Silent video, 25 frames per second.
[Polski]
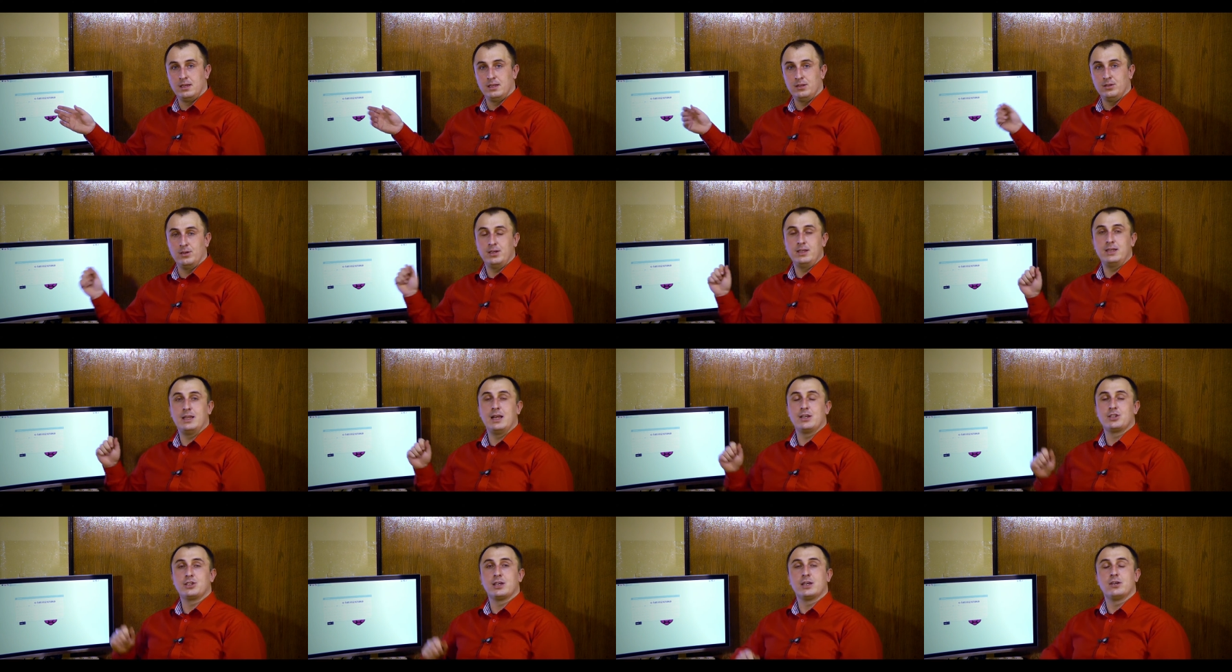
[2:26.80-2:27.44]
No i
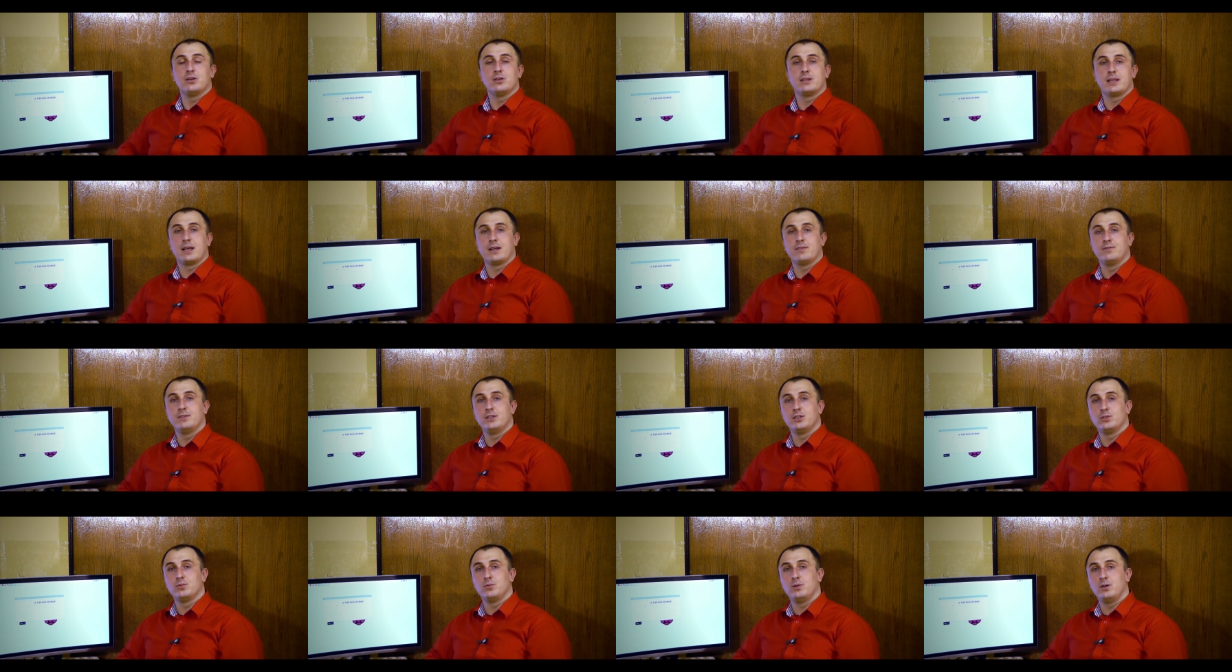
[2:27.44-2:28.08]
dlaczego tak
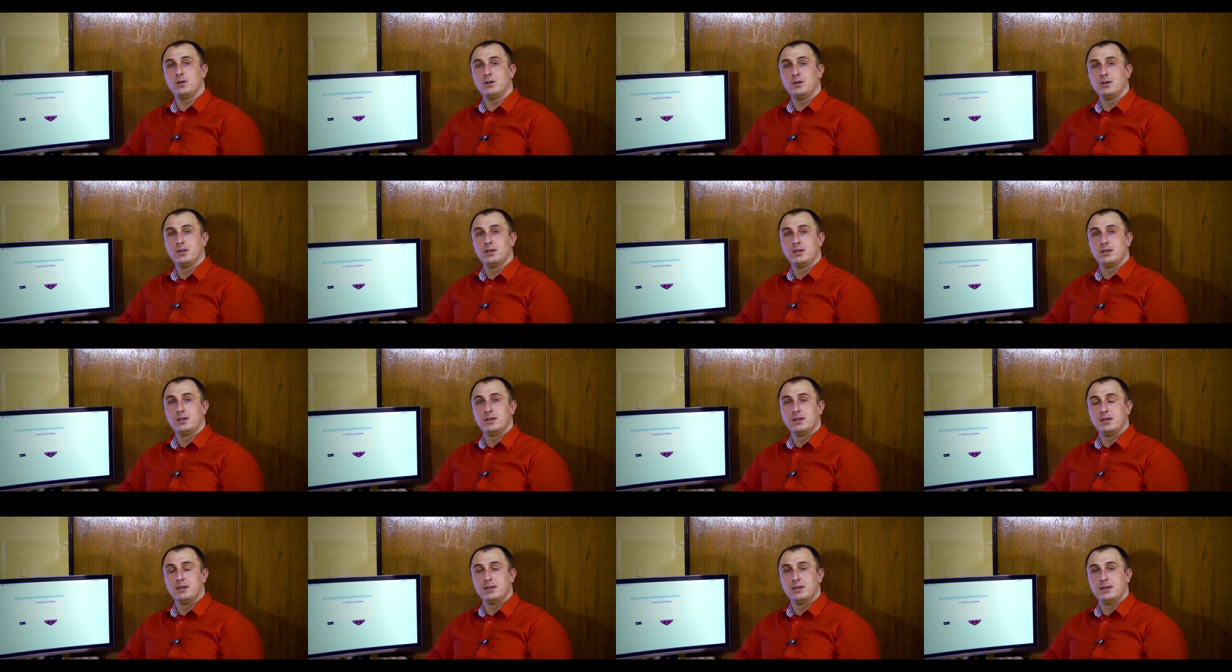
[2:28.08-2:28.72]

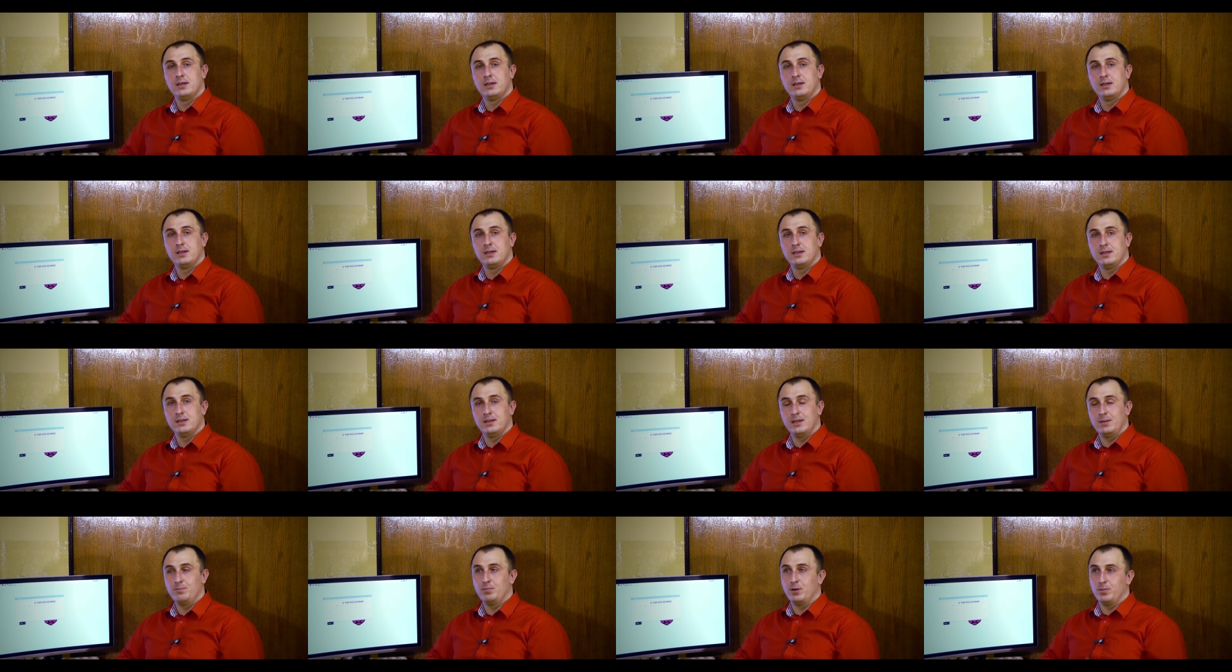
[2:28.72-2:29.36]
wyszło?
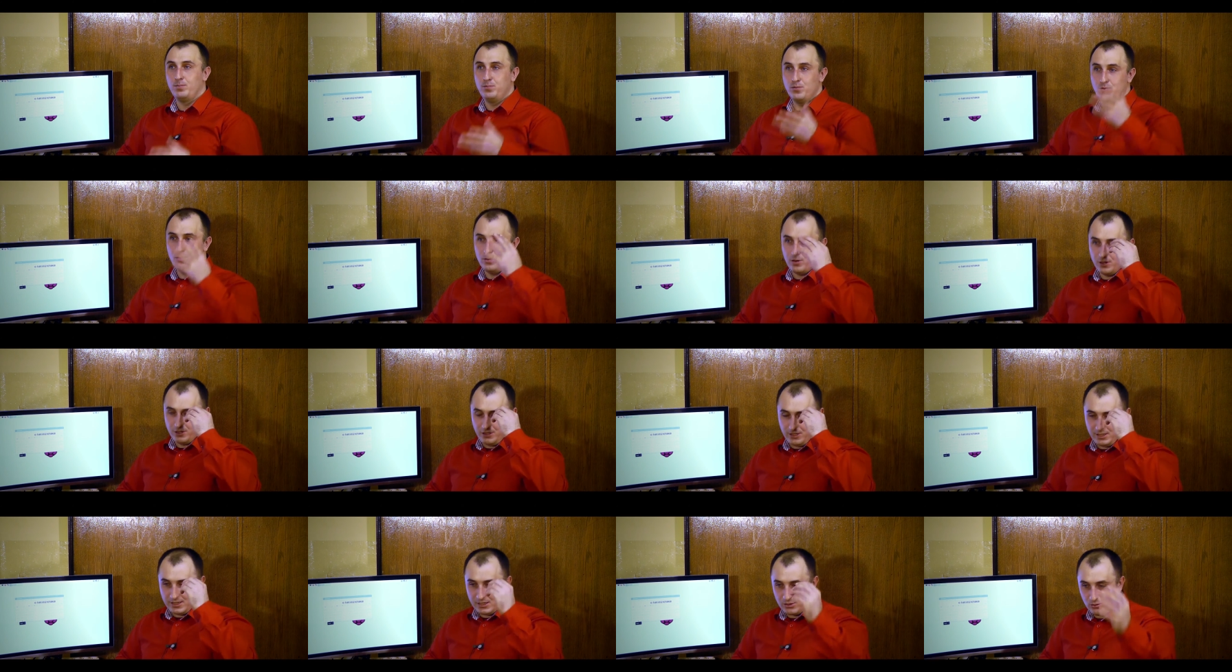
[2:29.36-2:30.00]
No i po pół
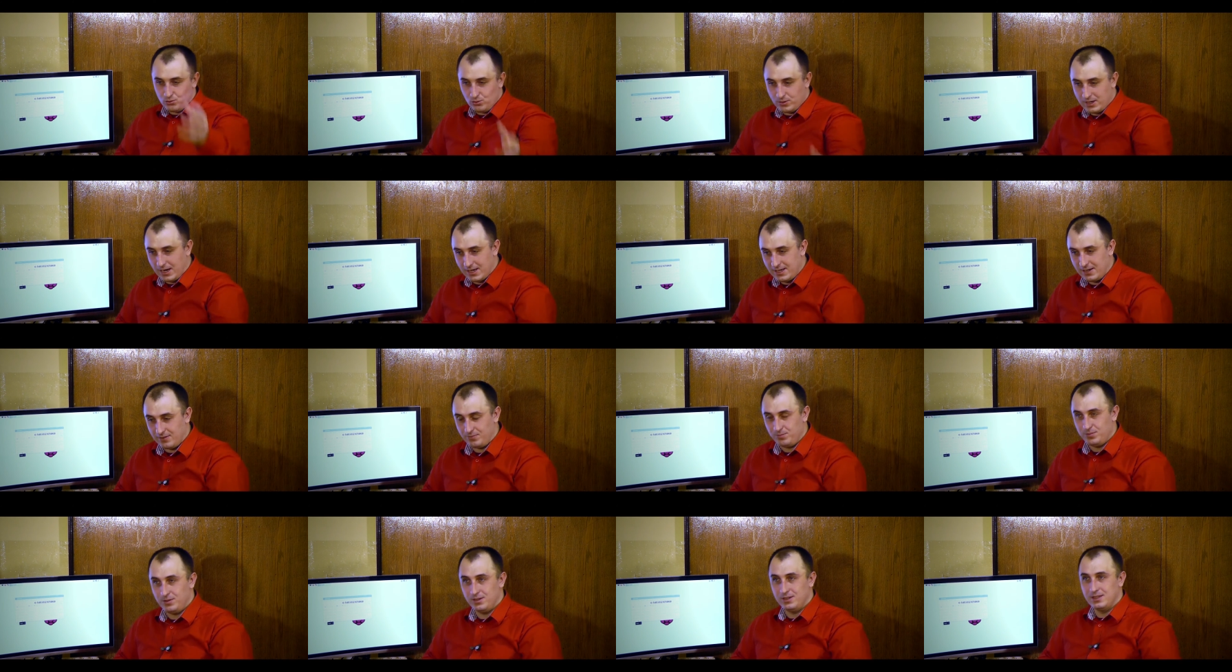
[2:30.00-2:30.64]
godziny
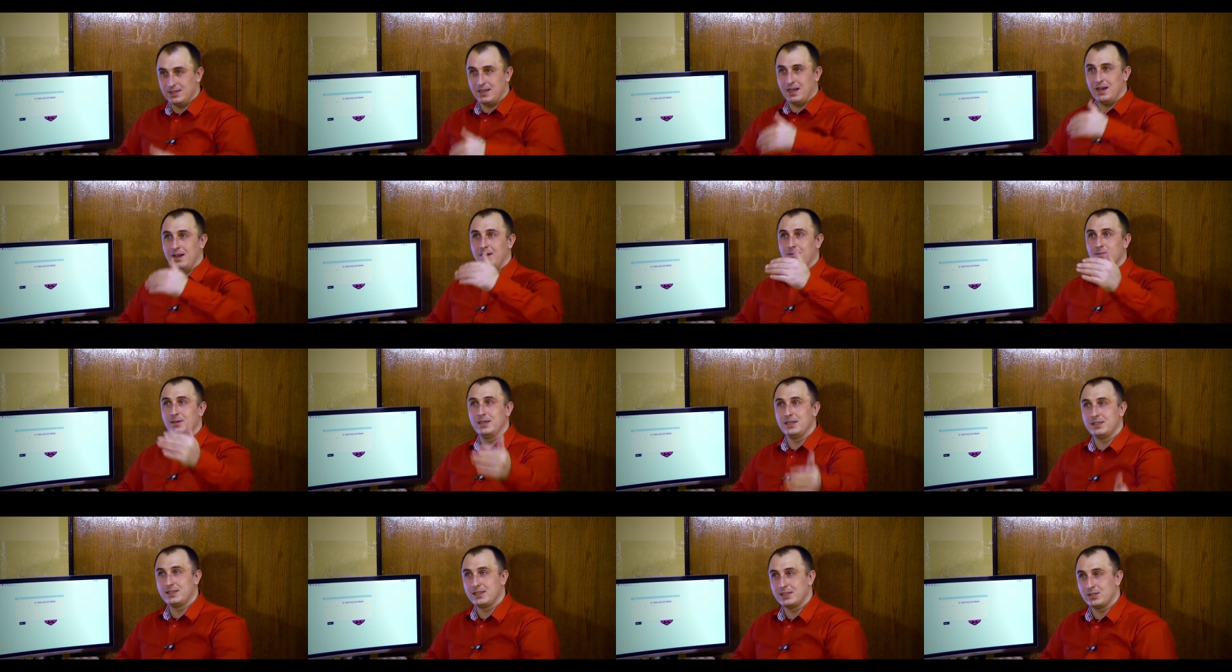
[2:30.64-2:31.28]
szukania w
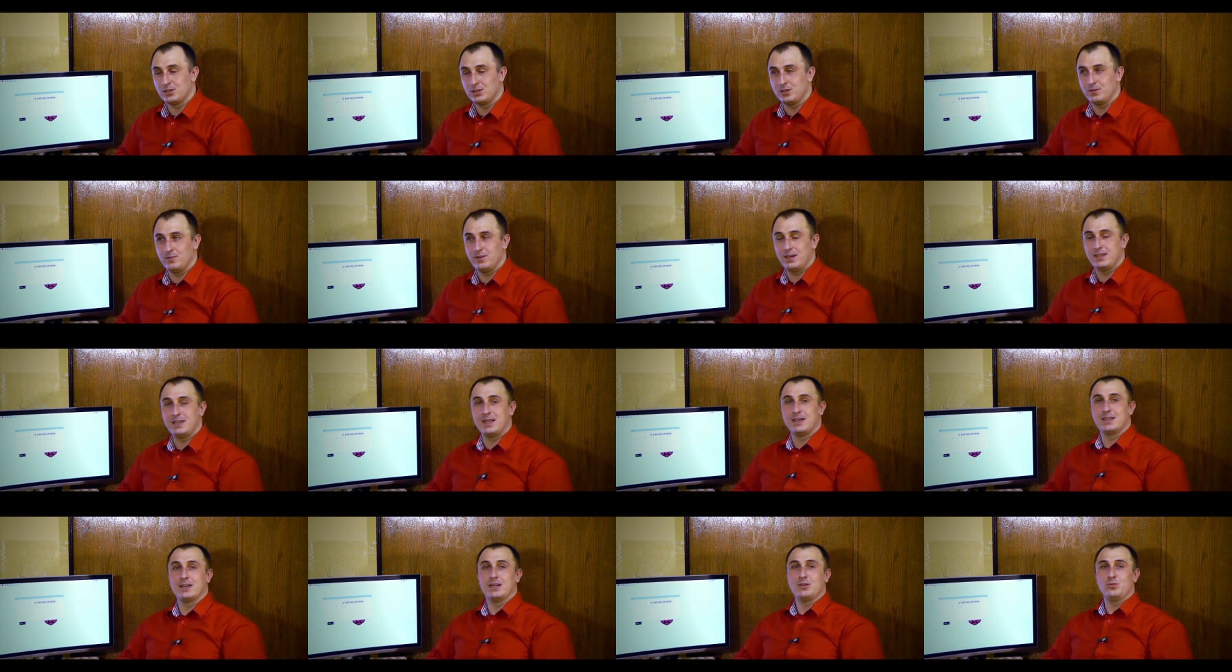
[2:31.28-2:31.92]
programie,
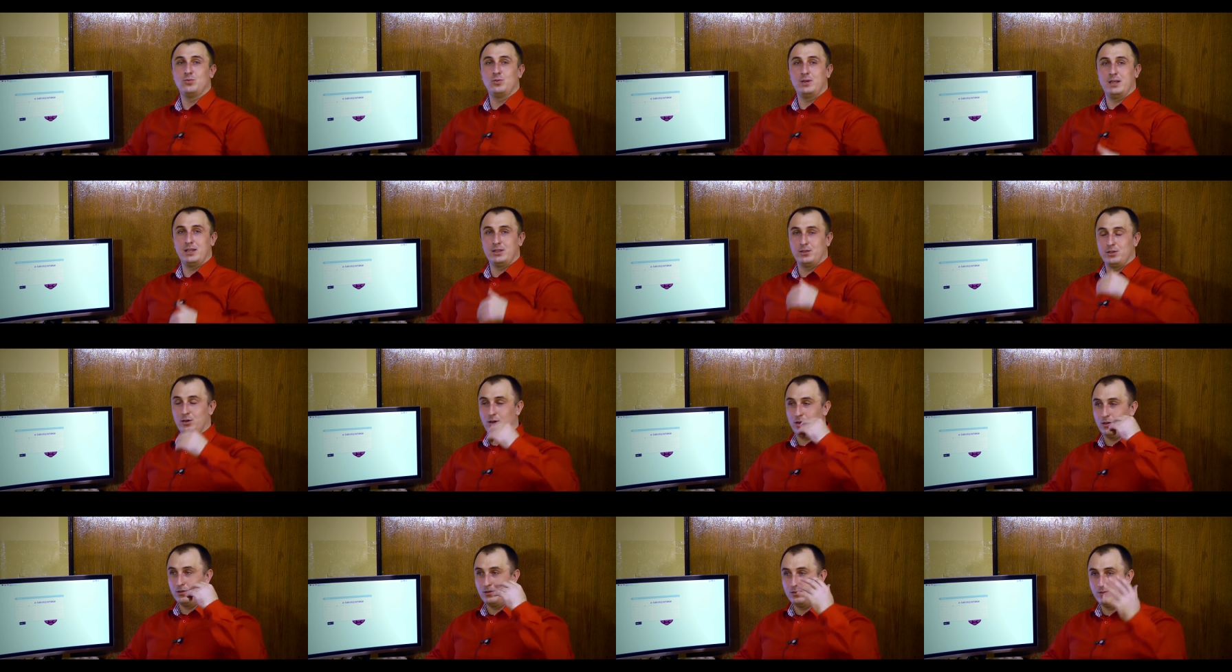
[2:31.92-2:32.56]
testowania
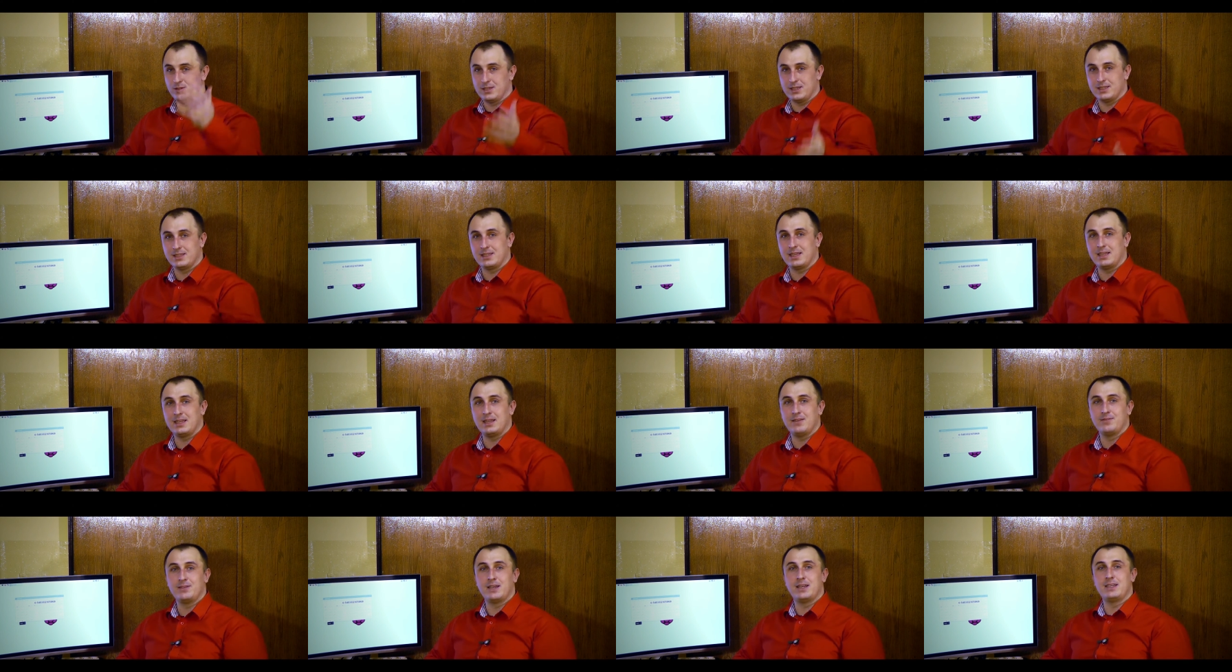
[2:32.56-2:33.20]
kalkulatorów,
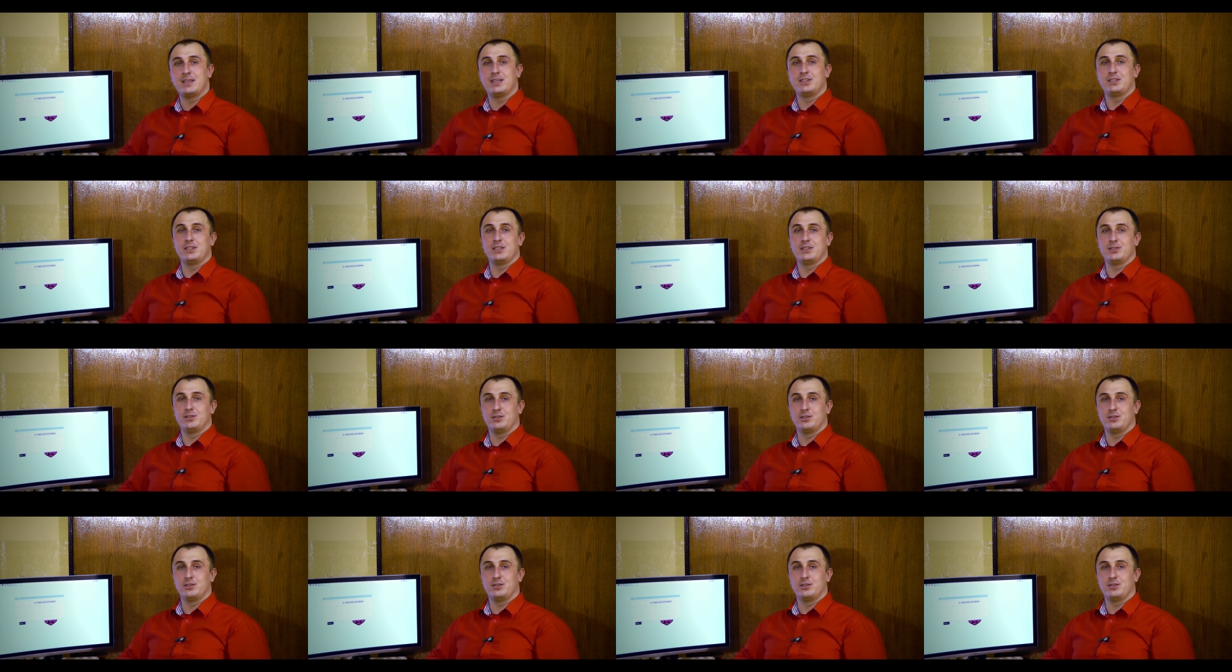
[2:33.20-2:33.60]
zastanawiania się,